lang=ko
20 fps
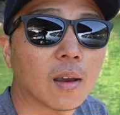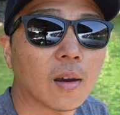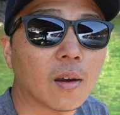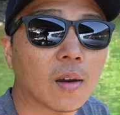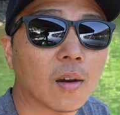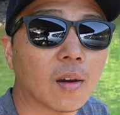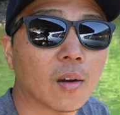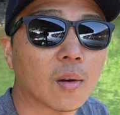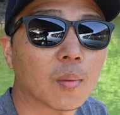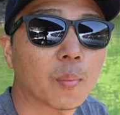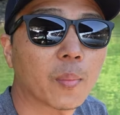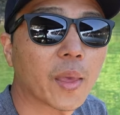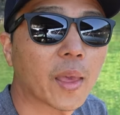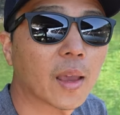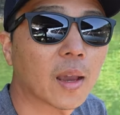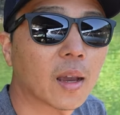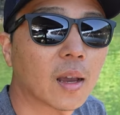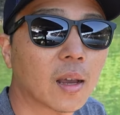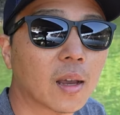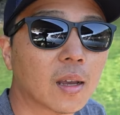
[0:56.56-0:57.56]
어,
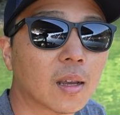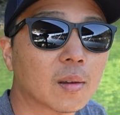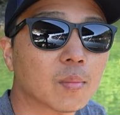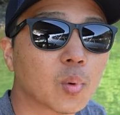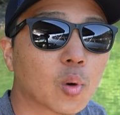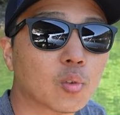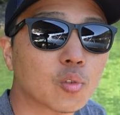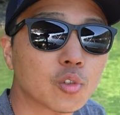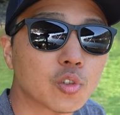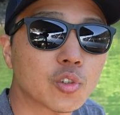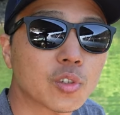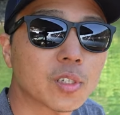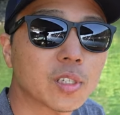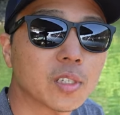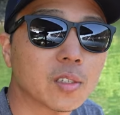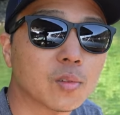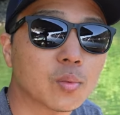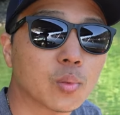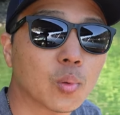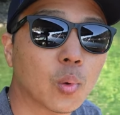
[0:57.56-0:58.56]
배가 뭐
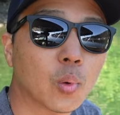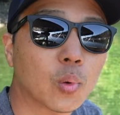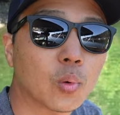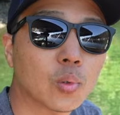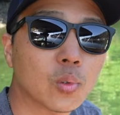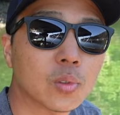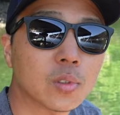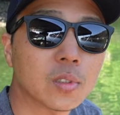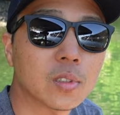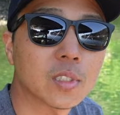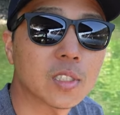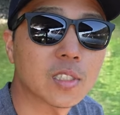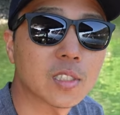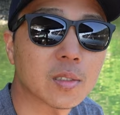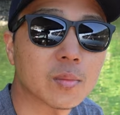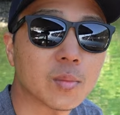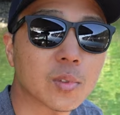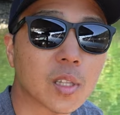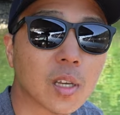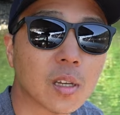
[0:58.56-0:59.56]
꾸준히 들어오고는
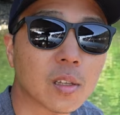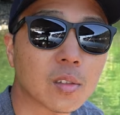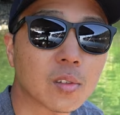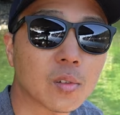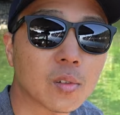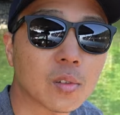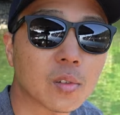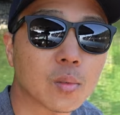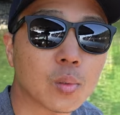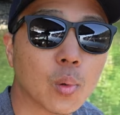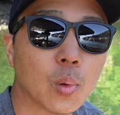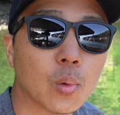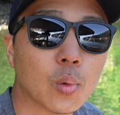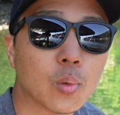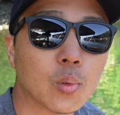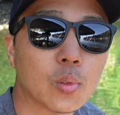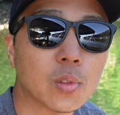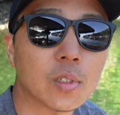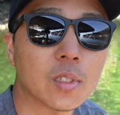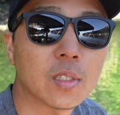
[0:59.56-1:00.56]
있습니다.
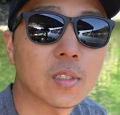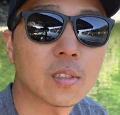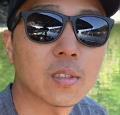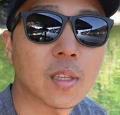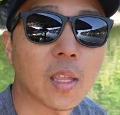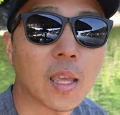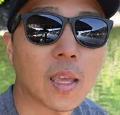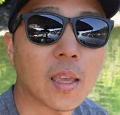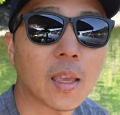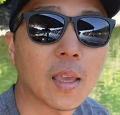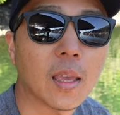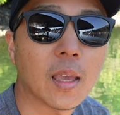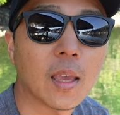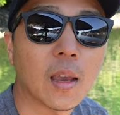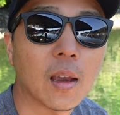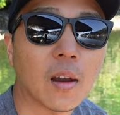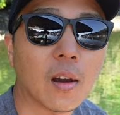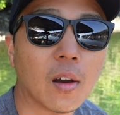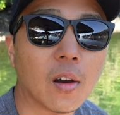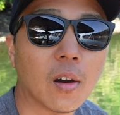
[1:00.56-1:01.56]
들어오고는 있는데
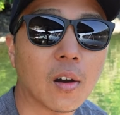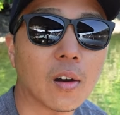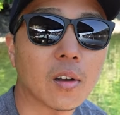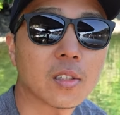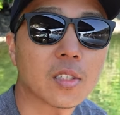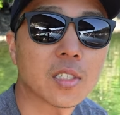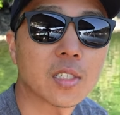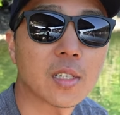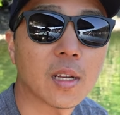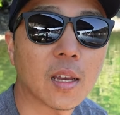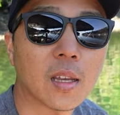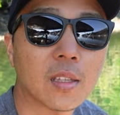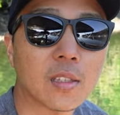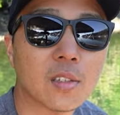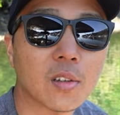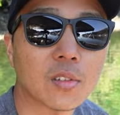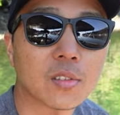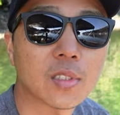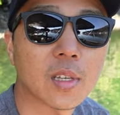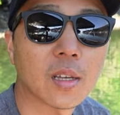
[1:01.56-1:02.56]
어,
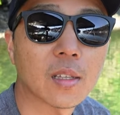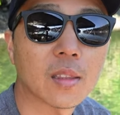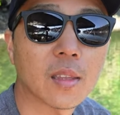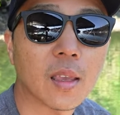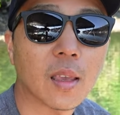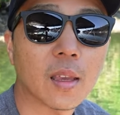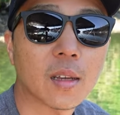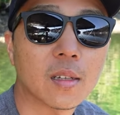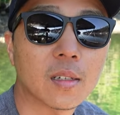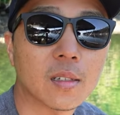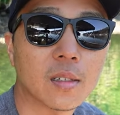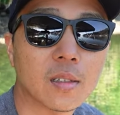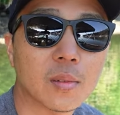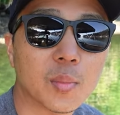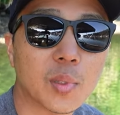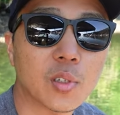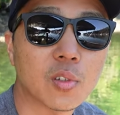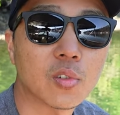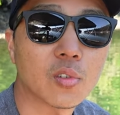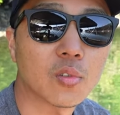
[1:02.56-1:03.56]
지난 영상 때 그
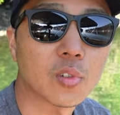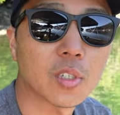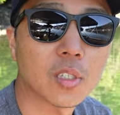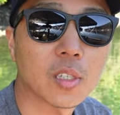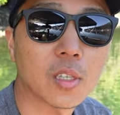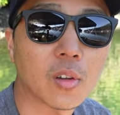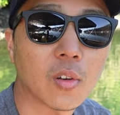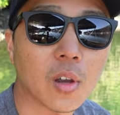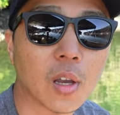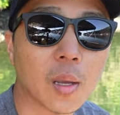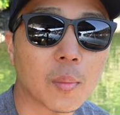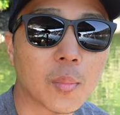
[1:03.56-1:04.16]
미국 공인님과